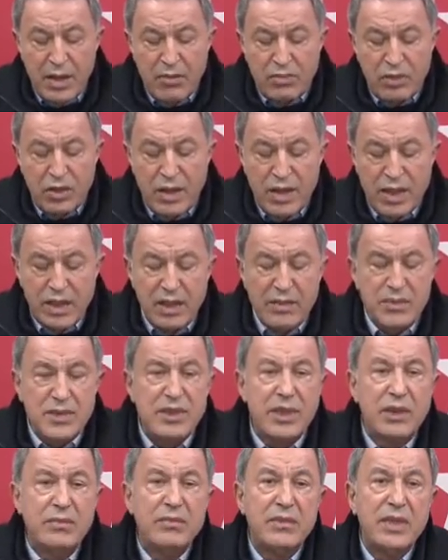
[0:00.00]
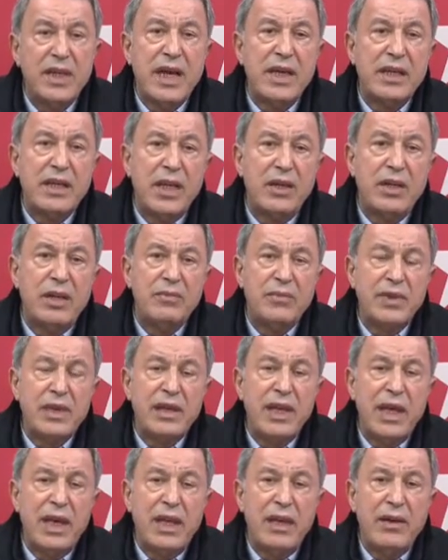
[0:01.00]
Buradaki bizim diğer en önemli
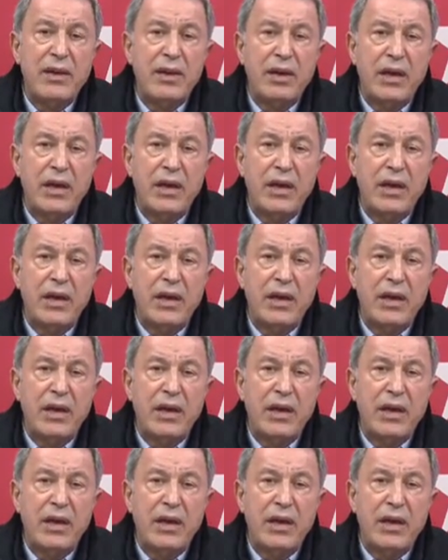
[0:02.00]
e,